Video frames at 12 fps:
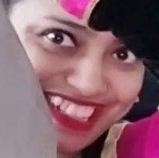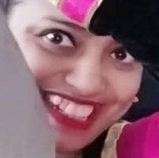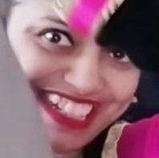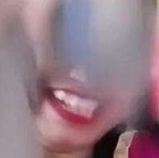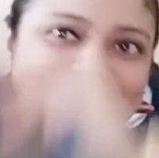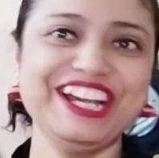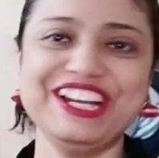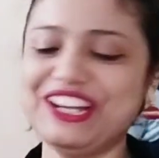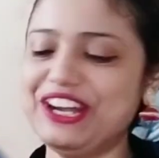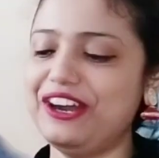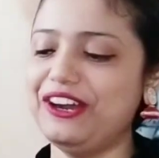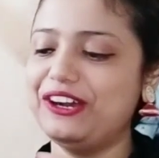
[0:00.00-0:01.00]
ठीक है
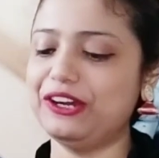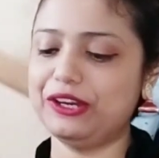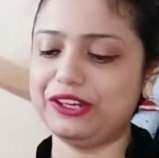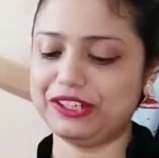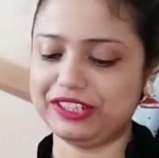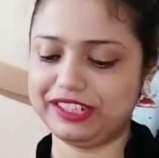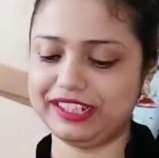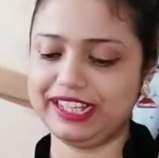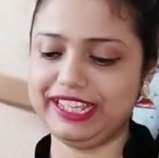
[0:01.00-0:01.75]
आ,